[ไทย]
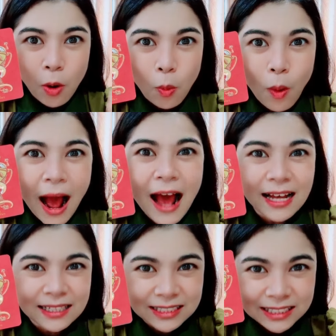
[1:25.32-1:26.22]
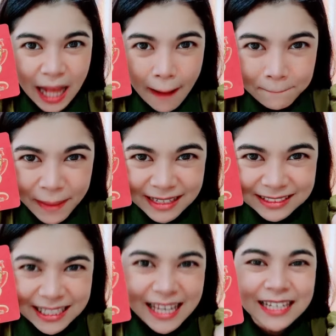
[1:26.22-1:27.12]
ว่าจะเป็น
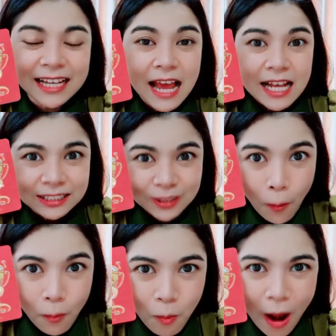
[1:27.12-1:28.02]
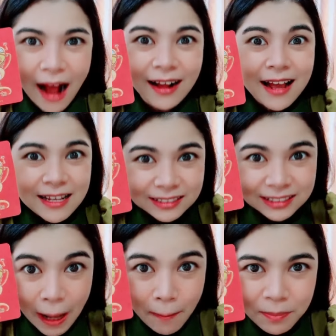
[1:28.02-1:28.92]
จริง สมหวัง
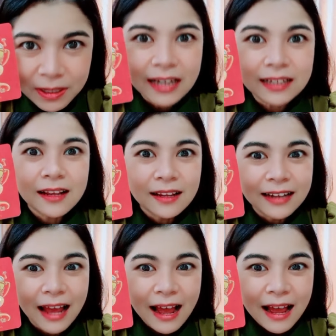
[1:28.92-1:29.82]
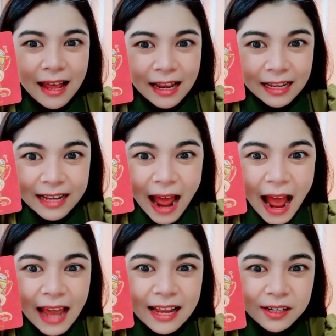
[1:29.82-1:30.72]
สำเร็จนะ
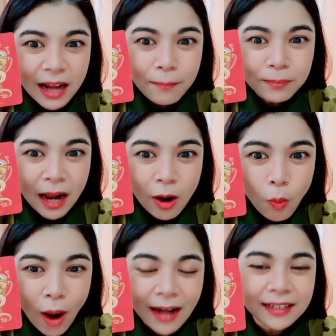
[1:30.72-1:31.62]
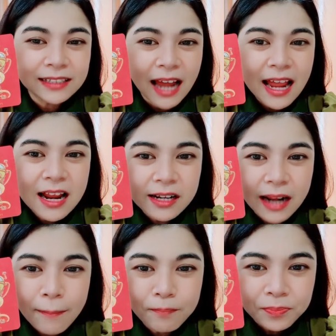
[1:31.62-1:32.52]
ได้รับรางวัลได้
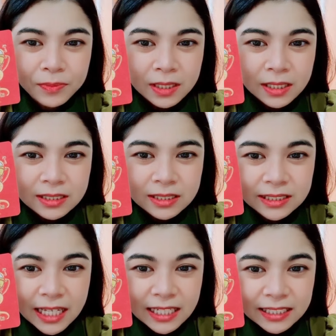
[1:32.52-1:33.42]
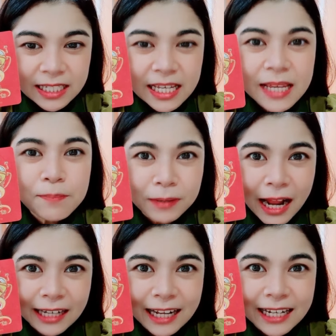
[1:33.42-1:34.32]
รับสิ่งที่ป
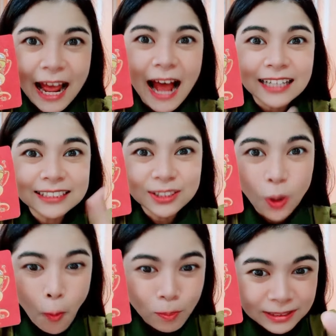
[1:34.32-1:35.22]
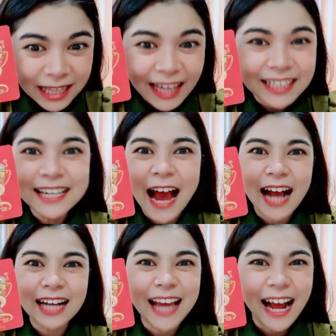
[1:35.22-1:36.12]
รารถนาสมใจอยา
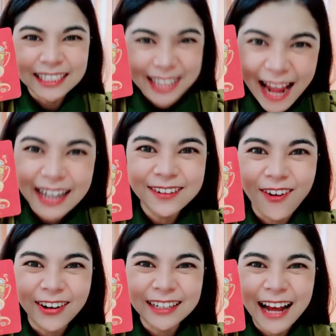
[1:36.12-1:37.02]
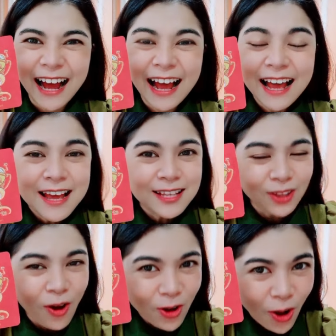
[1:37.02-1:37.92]
กอย่างแน่นอนนะคะ
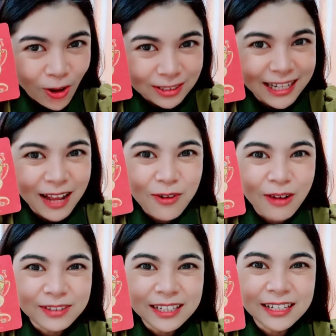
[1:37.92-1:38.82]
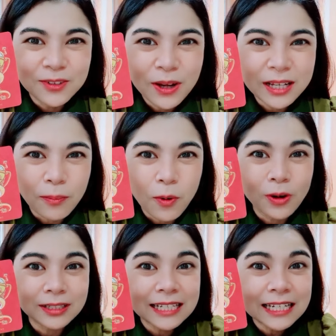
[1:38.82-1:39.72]
ต้องขอแสดงความยินดีด้วยกับค
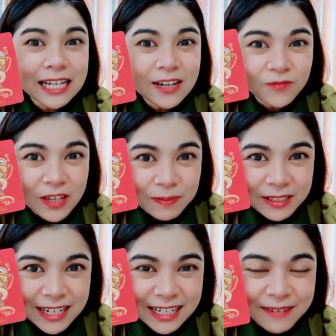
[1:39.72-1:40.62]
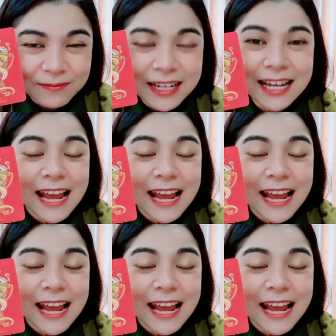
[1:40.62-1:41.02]
นที่เลื่อนฟีดมาเจอคลิปนี้